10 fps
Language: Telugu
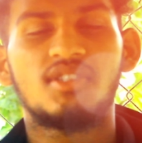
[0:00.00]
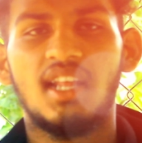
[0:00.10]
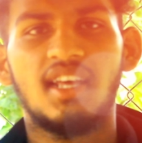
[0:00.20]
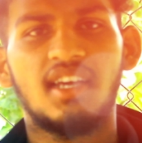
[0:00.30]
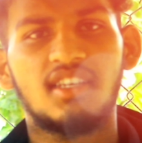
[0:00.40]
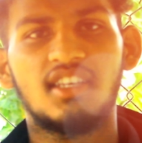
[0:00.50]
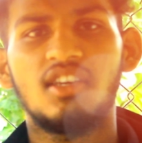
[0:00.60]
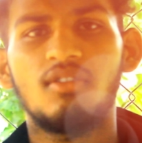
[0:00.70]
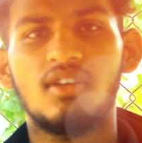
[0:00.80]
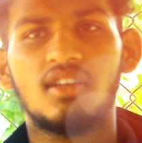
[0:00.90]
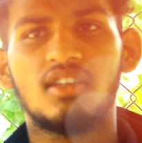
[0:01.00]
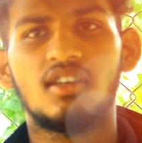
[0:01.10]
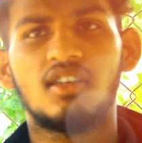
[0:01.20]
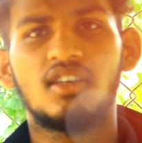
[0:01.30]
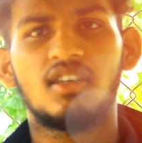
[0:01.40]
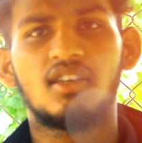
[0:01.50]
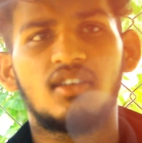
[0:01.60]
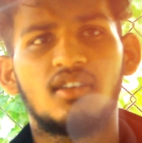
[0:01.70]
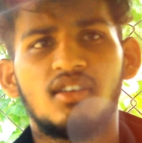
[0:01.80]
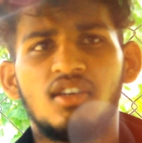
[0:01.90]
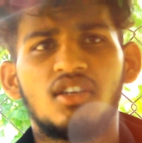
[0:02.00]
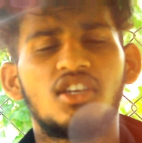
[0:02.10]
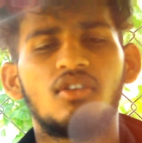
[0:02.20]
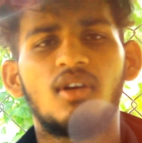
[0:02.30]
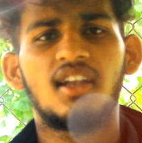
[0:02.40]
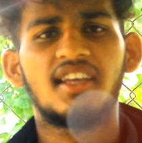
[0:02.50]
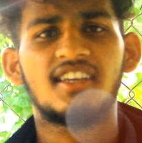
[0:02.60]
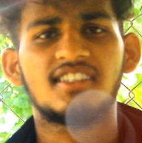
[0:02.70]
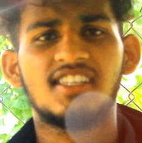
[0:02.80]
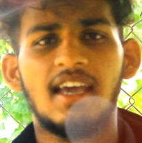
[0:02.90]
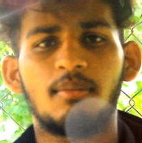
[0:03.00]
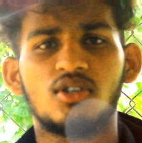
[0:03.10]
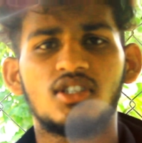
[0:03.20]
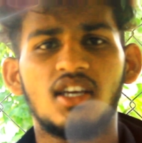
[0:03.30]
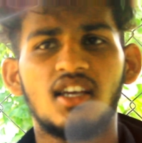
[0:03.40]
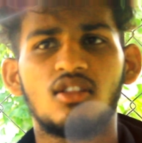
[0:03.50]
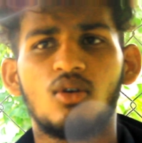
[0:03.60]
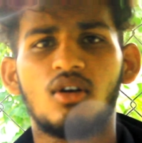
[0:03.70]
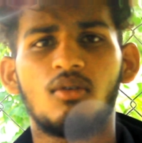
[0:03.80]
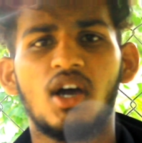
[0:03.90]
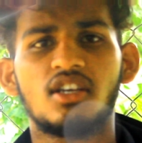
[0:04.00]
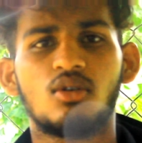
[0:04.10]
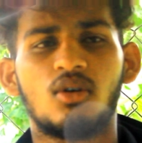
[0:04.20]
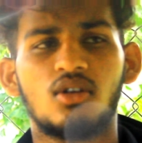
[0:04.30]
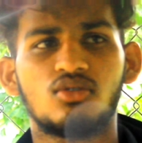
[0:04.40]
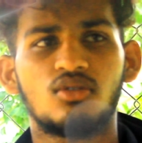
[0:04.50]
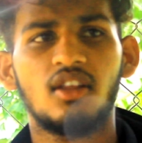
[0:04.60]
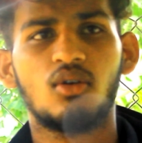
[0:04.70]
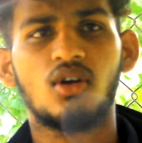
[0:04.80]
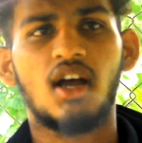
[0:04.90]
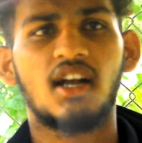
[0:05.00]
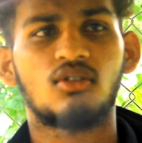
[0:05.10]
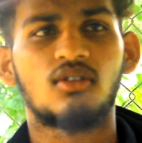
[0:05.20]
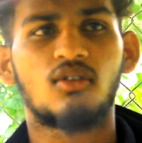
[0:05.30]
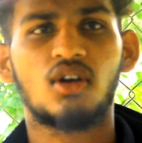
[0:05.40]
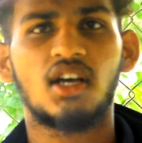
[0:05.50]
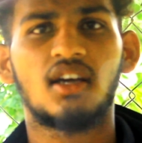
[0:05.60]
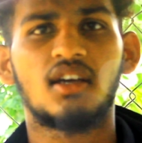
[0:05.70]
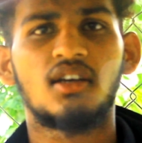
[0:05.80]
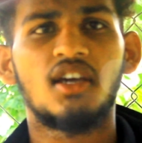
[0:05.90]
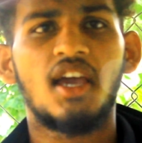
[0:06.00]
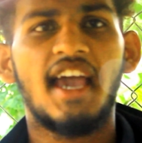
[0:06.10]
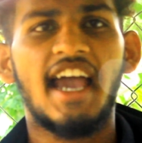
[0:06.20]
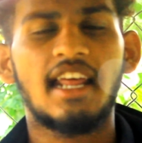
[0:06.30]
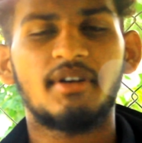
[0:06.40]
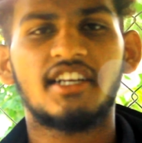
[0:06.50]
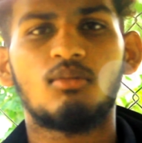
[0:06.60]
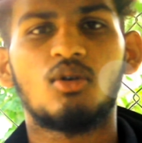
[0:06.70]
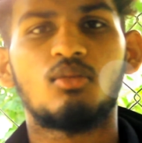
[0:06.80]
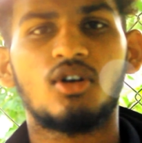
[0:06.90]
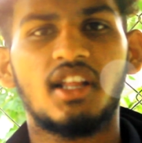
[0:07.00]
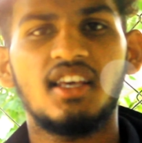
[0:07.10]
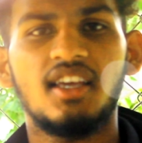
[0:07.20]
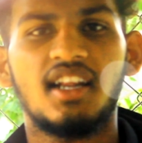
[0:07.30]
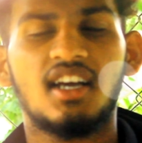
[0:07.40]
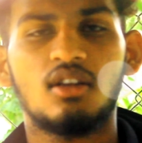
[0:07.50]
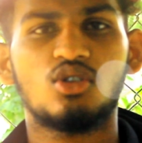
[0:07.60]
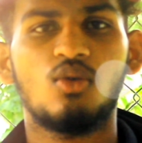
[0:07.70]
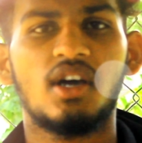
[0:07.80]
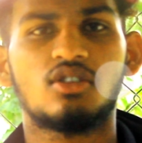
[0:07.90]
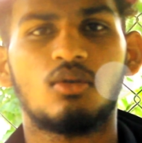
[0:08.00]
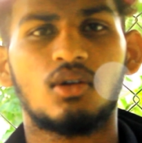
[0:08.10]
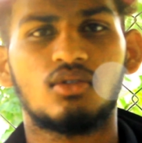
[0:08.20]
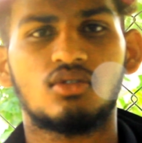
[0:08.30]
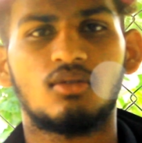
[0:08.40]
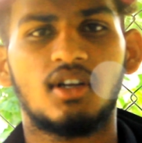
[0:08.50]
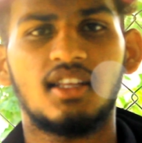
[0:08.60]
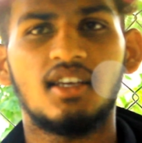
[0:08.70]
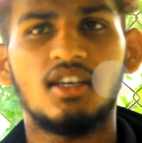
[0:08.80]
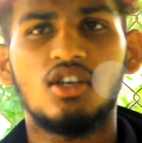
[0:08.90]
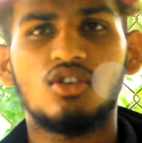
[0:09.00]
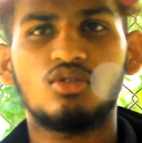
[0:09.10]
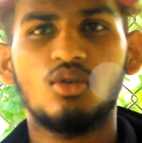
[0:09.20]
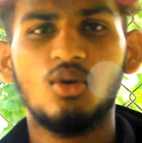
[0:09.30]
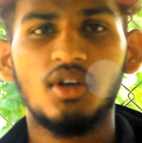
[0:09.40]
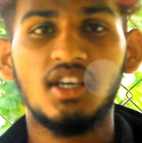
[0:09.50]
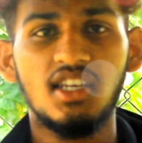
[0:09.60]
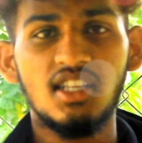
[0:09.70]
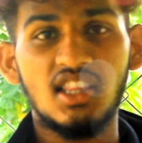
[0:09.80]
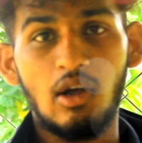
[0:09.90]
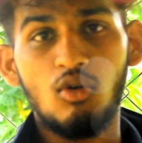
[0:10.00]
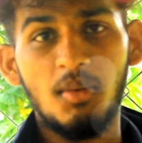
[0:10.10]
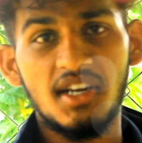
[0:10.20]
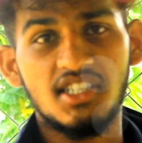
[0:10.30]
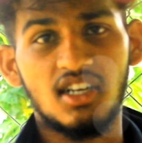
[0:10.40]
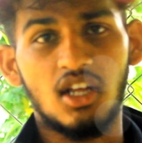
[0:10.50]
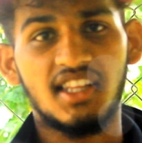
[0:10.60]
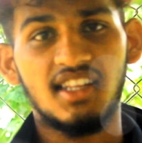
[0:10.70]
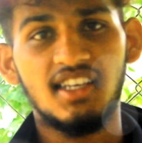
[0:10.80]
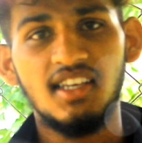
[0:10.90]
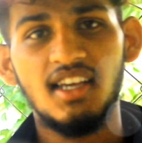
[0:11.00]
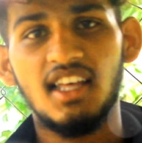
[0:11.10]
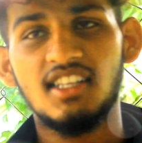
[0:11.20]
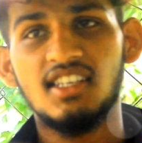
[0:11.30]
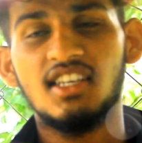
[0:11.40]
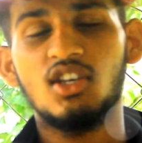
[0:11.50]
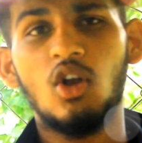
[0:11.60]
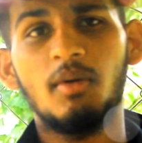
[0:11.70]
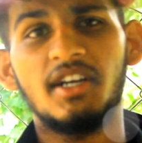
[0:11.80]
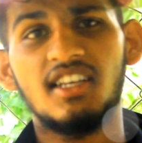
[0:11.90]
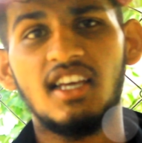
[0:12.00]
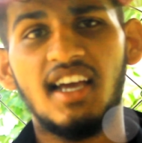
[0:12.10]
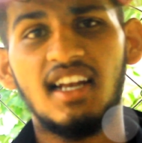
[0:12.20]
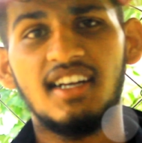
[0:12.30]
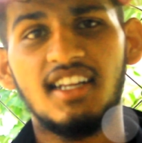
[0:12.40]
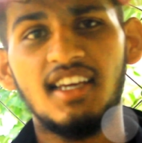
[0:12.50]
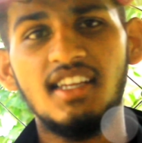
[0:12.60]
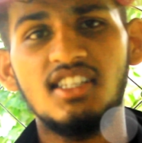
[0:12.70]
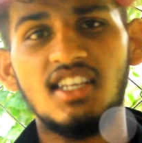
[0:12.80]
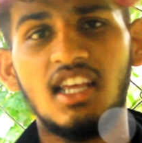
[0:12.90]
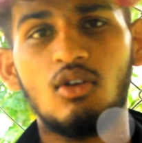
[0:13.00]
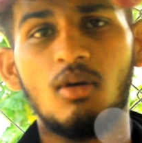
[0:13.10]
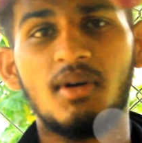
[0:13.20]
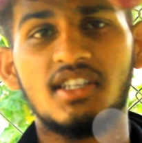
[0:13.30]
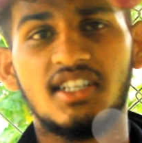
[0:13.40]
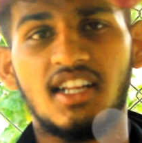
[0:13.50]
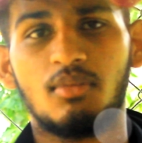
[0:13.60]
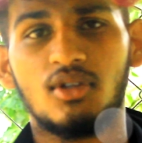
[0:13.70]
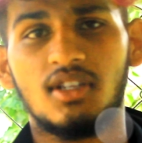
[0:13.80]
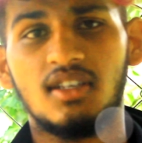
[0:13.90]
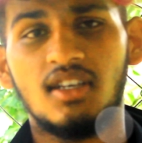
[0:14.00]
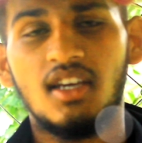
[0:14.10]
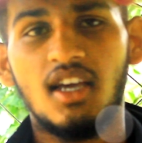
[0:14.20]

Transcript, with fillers: చాలా కీ కీవర్డ్ లెర్నింగ్స్ యాప్ వచ్చాయి అందులో ఒక వాయిస్ ఓవర్ వస్తుంటుంది ఒక కార్టూన్ ఒక యానిమేటెడ్ బొమ్మ ఉంటుంది వెనకాల నుంచి వాయిస్ ఓవర్ వస్తుంటుంది సో ఇది తక్కువ బడ్జెట్లో అవుతుంది అది హీరోలు పెట్టి చేయాలంటే చాలా ఎక్కువ బడ్జెట్ అయిపోతుంది